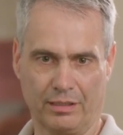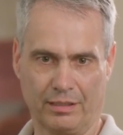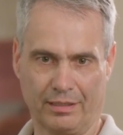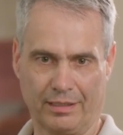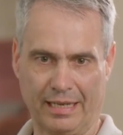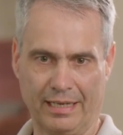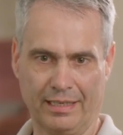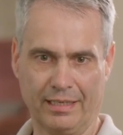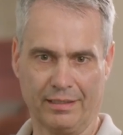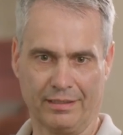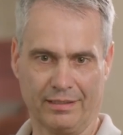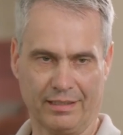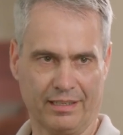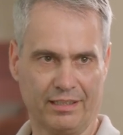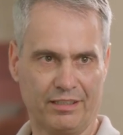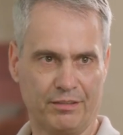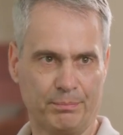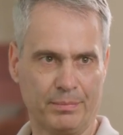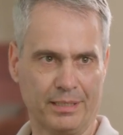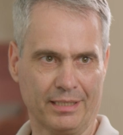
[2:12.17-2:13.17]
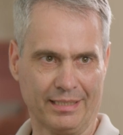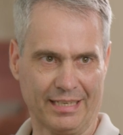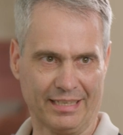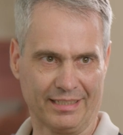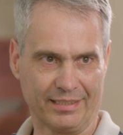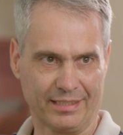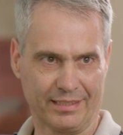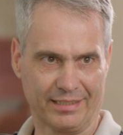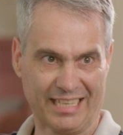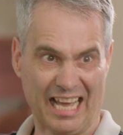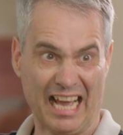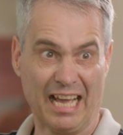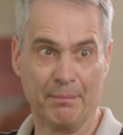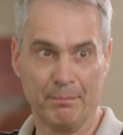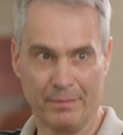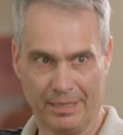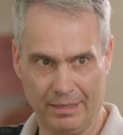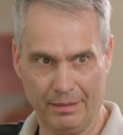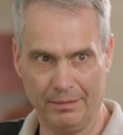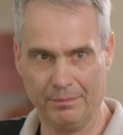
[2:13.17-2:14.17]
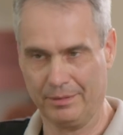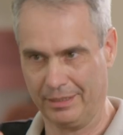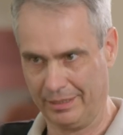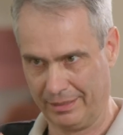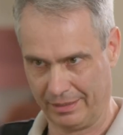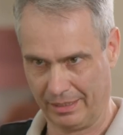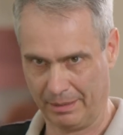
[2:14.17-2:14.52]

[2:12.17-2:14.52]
Gay and Lesbian at Daimler, nicht mhm.